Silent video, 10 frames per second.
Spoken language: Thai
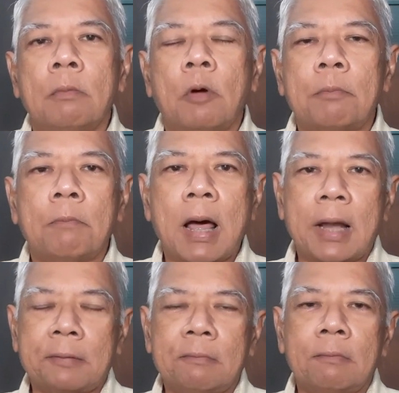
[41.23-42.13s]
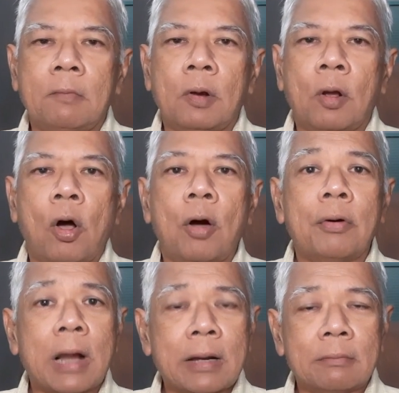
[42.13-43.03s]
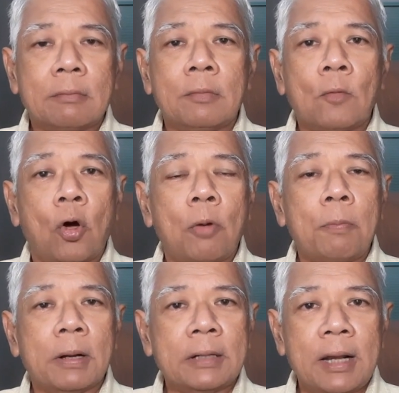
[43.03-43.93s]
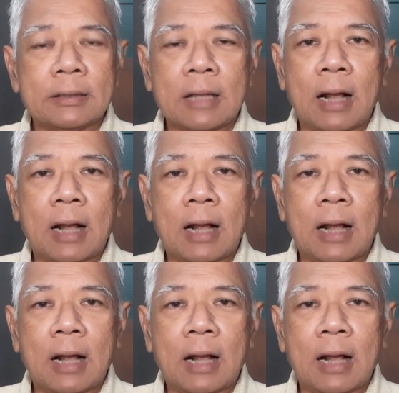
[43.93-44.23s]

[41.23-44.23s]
บทบาทของรัฐของประเทศ